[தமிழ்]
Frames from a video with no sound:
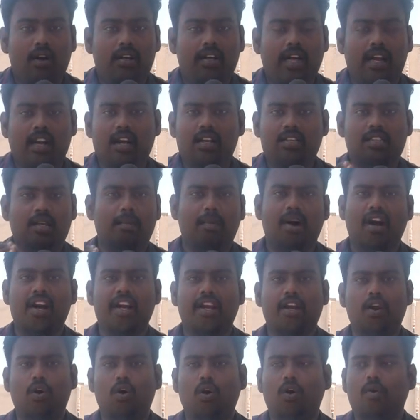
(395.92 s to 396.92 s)
டெரரிசம்
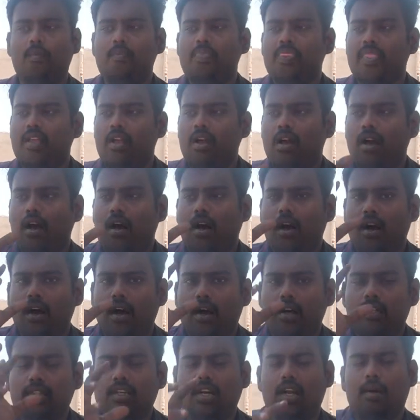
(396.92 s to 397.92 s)
அழிக்கணும்
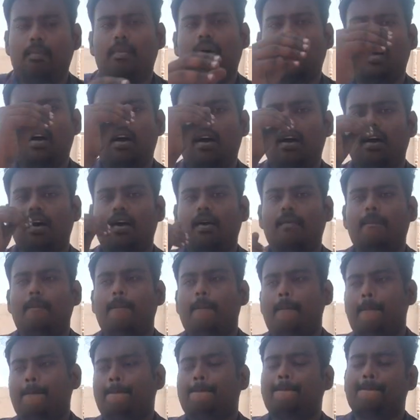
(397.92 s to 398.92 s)
இது நம்ம
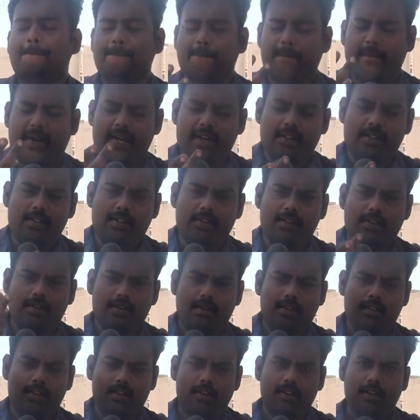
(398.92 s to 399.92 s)
என்னது
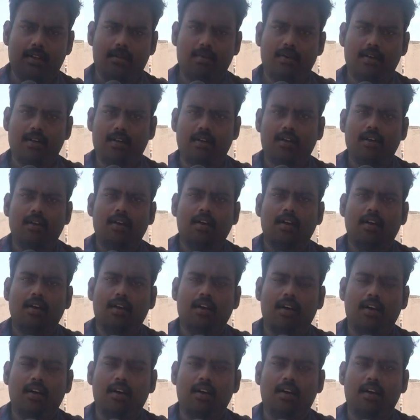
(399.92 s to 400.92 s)
இது
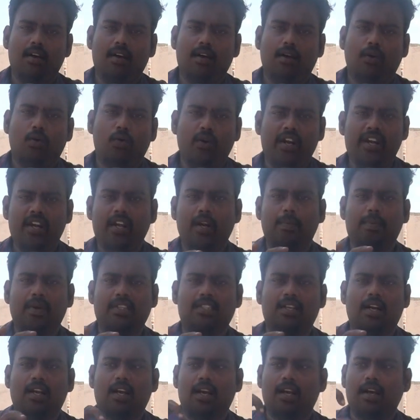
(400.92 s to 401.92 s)
குடிநீர்
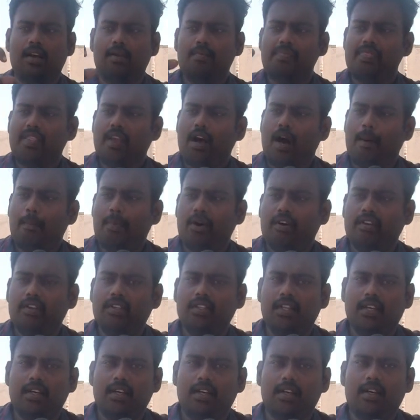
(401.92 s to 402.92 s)
பிரச்சனை அப்புறம்
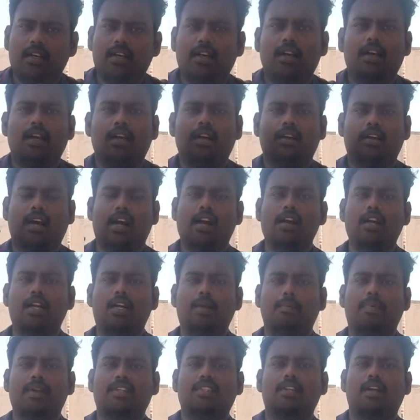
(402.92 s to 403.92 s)
வந்து கரண்ட்
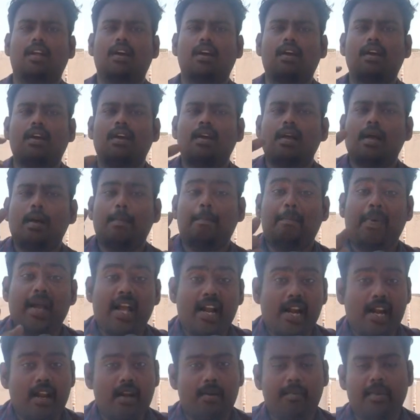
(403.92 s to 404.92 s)
பிரச்சனை
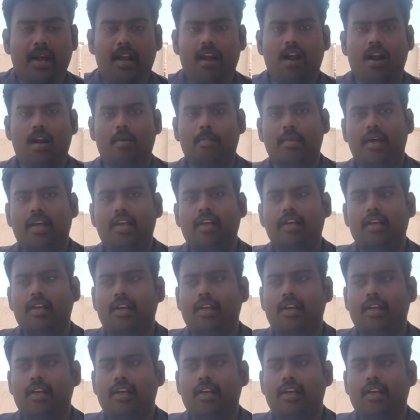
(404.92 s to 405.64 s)
பேரிடர் மேலாண்மை